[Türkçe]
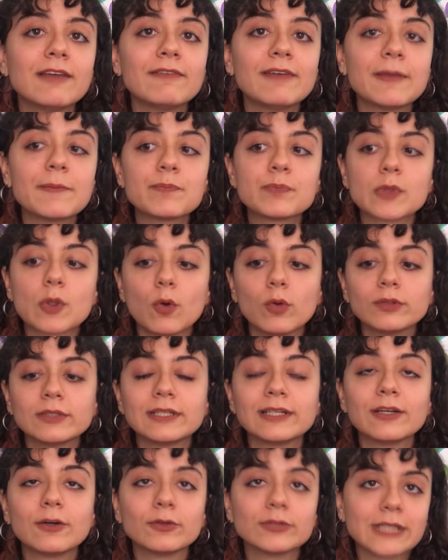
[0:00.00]
ve
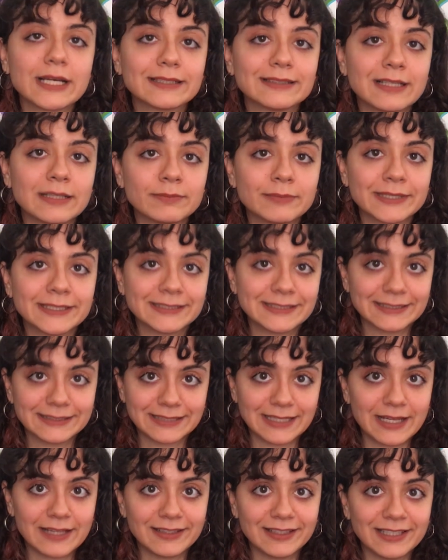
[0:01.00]
onlara odaklanmanızı
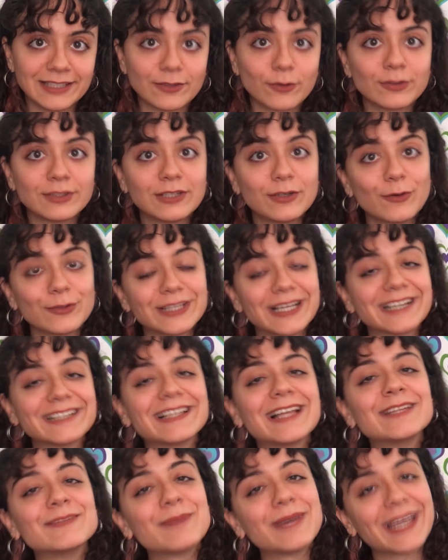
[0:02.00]
sağlayın. Onlara
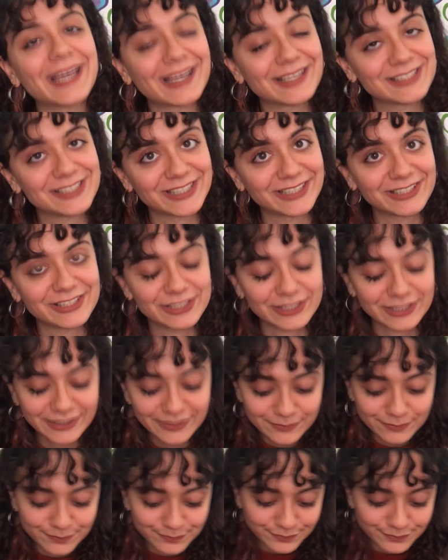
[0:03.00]
odaklanmaya çalışın.